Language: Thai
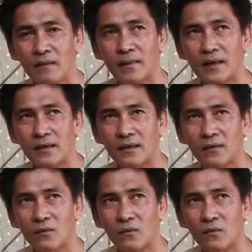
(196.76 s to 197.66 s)
เป็น
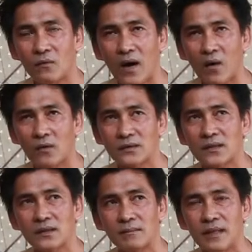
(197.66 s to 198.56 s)
ว่าวซึ่
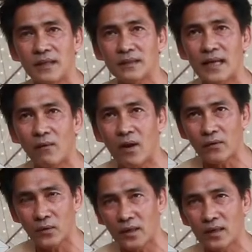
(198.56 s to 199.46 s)
งมีตั้งแต่ว่าว
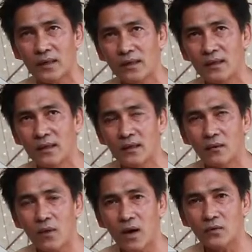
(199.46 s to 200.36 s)
ดุย
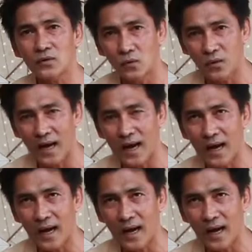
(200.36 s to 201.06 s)
ว่าวจุลา